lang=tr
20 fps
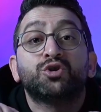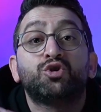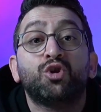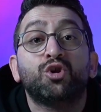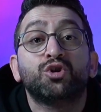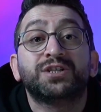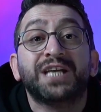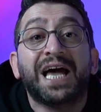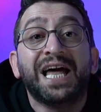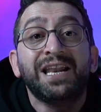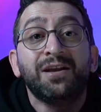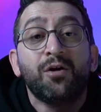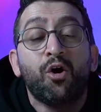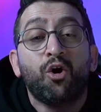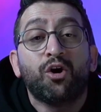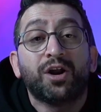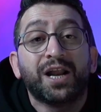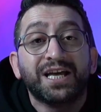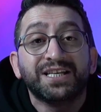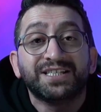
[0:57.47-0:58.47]

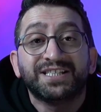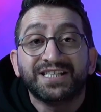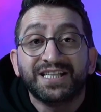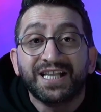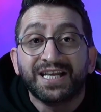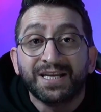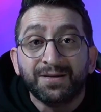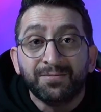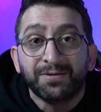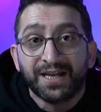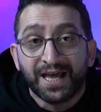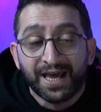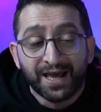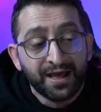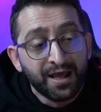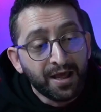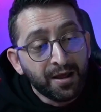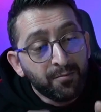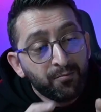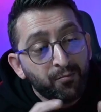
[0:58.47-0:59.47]
Sözel öğrencileri
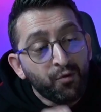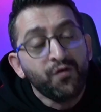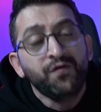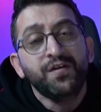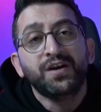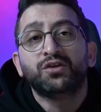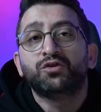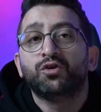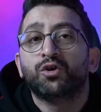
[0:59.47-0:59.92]
bile bu